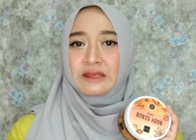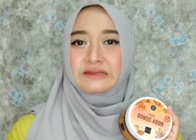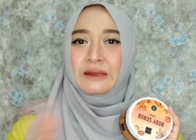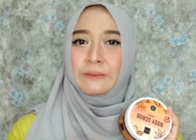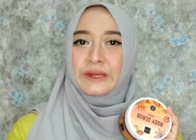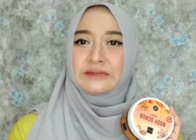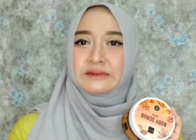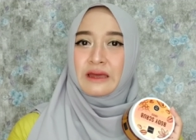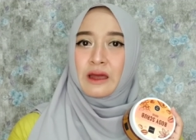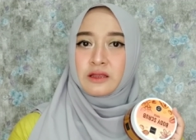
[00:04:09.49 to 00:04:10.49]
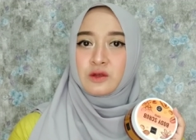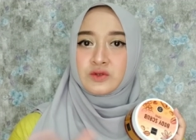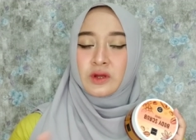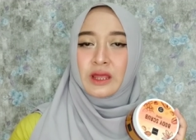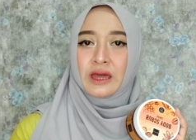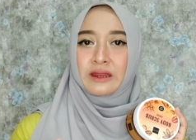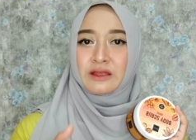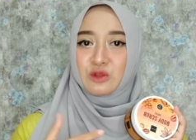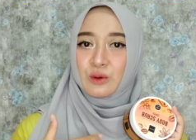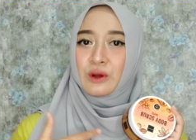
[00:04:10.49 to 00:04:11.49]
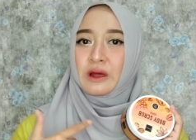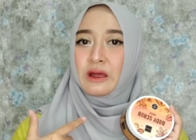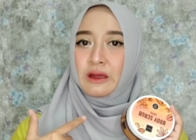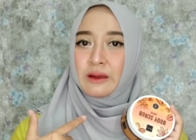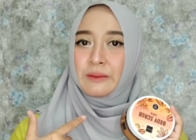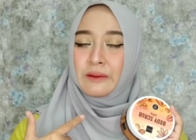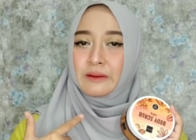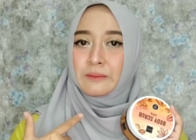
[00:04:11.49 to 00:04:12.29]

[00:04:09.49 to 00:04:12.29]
Nah sampai siang atau sore harinya tuh uh,